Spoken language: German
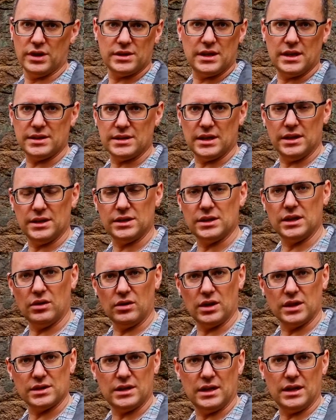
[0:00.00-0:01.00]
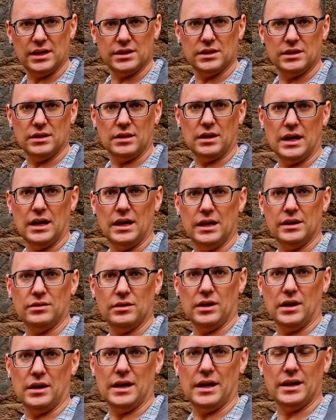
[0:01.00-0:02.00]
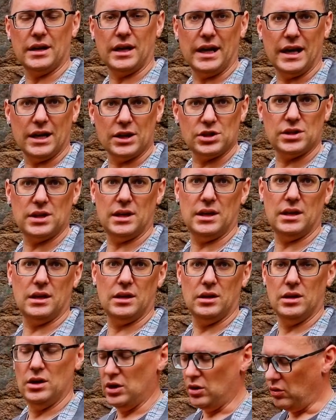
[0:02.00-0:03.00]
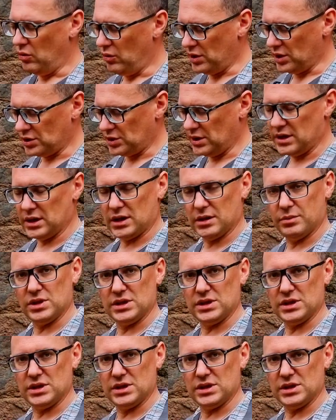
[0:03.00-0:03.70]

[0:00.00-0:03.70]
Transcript: Ist letztendlich genau das gleiche, halt ja, anderer Hersteller, unterschiedliche